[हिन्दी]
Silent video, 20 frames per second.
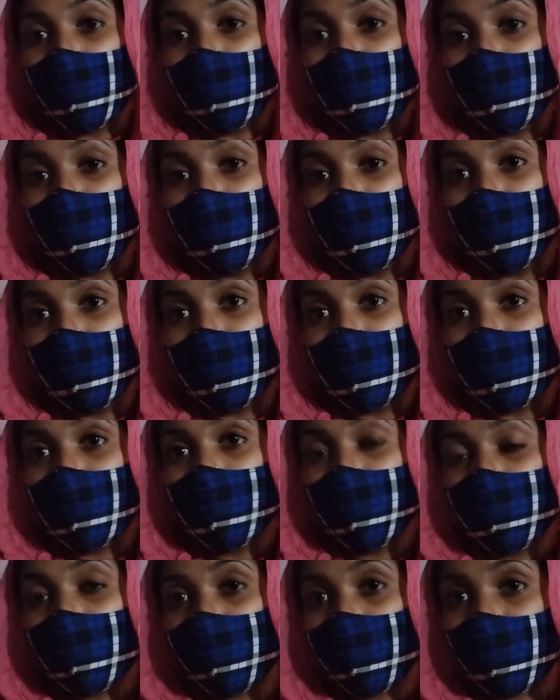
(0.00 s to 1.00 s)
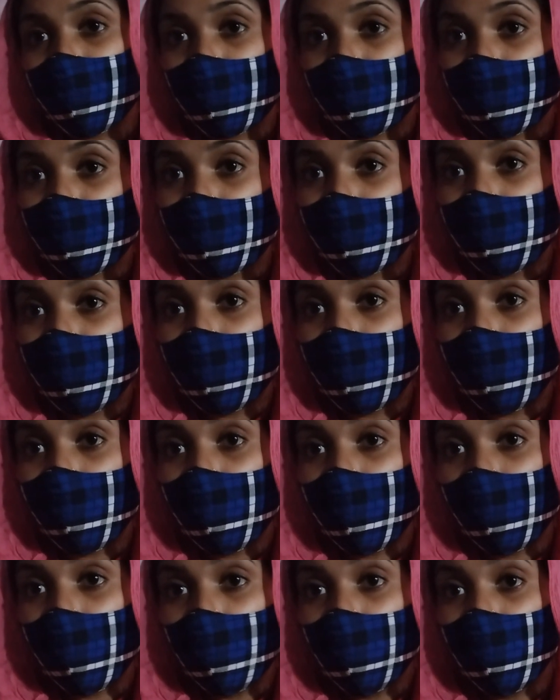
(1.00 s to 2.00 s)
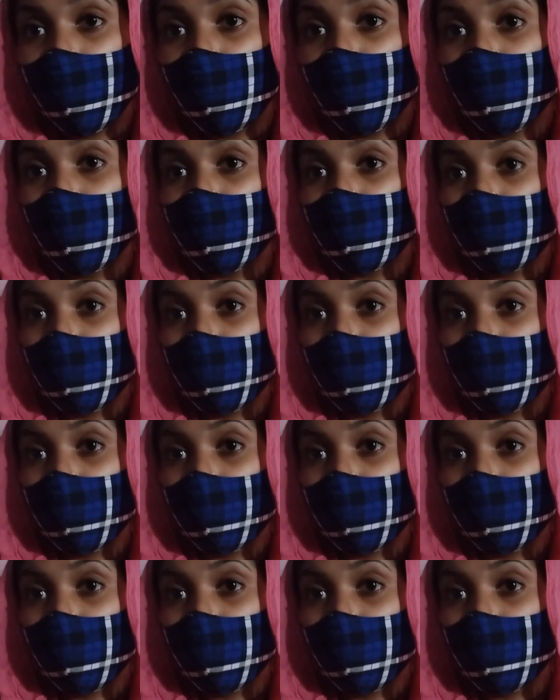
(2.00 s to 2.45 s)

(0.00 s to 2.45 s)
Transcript: खोल देना है तो